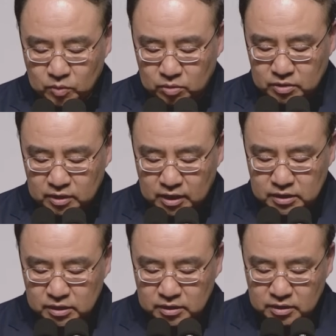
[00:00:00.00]
또
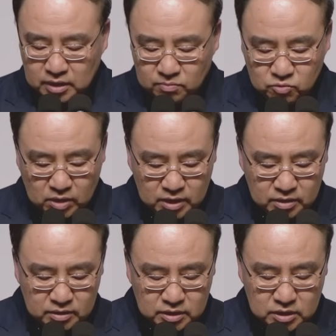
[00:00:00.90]
그들의 신을
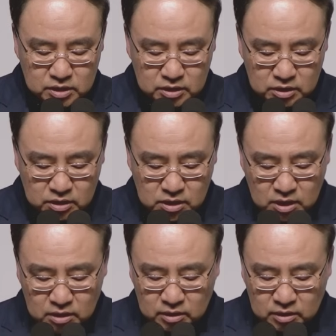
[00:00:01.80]
탐구하여 이르기를